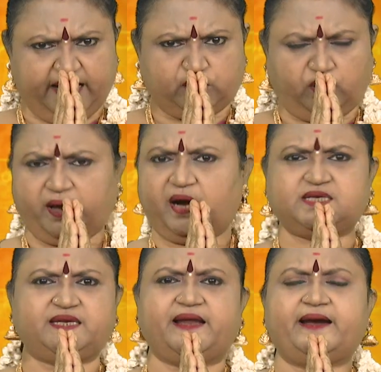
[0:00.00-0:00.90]

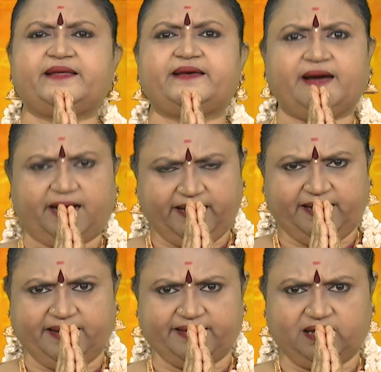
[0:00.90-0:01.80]
தொலைக்காட்சி நேர்களுக்கு அடிய
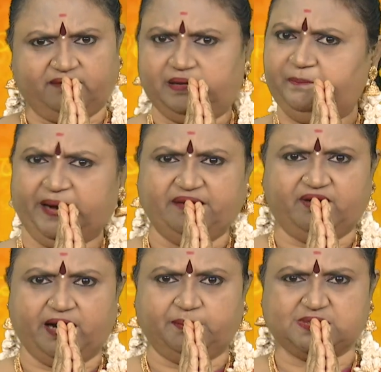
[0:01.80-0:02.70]
லலிதாவின்
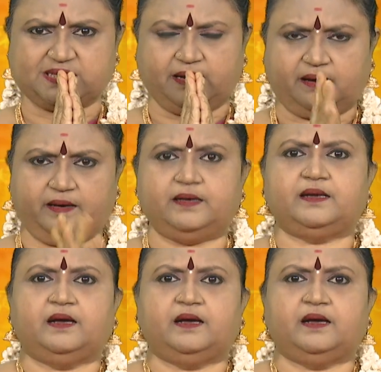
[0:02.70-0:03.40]
பணிவான நமஸ்காரங்கள்